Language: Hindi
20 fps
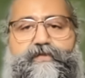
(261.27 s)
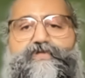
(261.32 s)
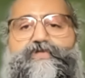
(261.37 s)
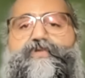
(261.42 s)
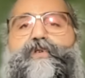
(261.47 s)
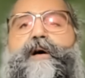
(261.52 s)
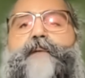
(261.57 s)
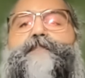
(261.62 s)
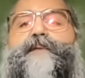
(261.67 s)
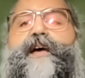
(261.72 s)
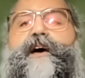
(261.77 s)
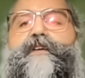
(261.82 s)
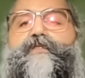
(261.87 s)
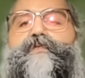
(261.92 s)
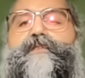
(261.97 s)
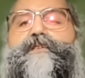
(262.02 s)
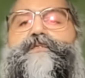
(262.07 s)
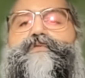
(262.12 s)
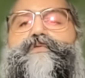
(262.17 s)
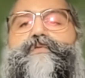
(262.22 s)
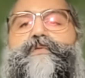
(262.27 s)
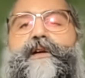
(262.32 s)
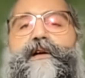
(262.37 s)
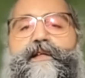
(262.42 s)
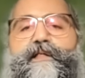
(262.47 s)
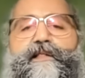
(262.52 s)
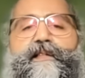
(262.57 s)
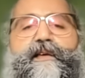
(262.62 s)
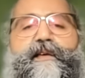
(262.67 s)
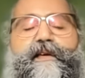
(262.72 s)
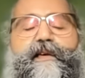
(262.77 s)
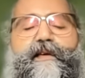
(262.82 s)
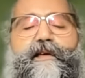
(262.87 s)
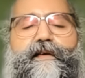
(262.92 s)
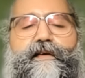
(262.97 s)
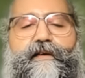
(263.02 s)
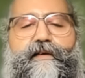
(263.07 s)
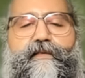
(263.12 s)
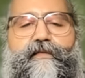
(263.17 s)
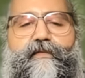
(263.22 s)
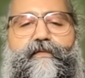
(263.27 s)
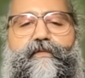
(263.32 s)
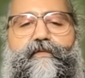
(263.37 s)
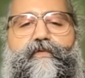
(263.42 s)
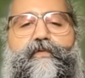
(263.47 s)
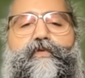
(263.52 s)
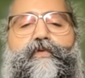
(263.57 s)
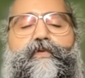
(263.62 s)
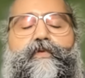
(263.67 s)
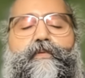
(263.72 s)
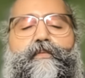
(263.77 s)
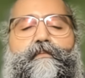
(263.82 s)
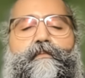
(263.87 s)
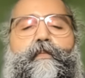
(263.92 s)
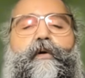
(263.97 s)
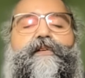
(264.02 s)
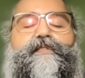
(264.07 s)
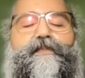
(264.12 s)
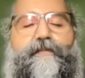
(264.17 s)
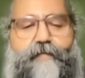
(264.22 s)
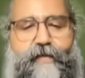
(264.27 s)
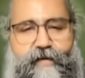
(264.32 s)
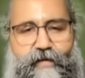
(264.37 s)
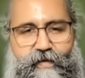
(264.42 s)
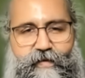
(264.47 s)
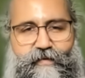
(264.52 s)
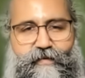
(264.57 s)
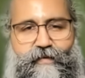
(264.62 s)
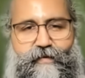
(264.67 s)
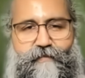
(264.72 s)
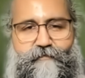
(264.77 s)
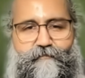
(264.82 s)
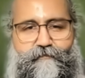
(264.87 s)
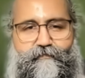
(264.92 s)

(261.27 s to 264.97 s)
जो आप टैरो के थ्रू करते हैं वो पॉसिबिलिटीज है